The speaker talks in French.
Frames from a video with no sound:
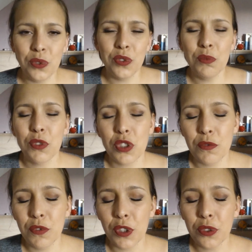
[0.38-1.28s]
tout le monde, je
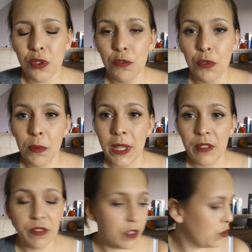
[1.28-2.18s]
vous retrouve pour mes
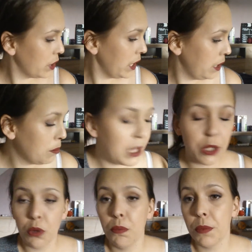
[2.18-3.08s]
favoris
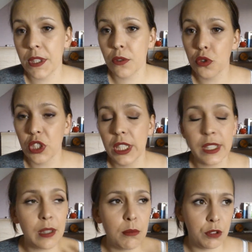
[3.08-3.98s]
make-up parce que j'ai
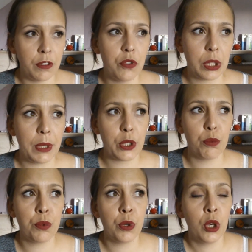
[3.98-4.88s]
tellement de favoris
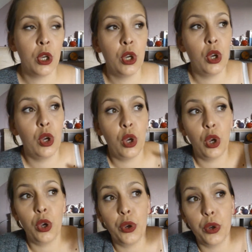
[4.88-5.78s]
make-up
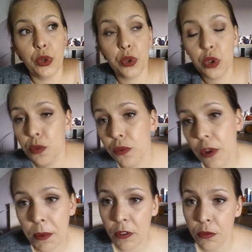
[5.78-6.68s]
que je
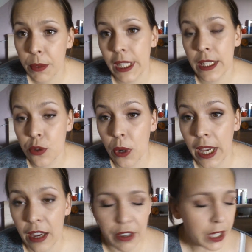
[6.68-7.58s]
pouvais pas vous mettre les soins
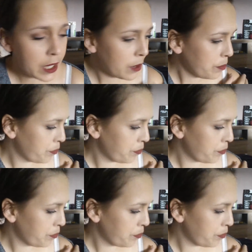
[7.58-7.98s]
avec.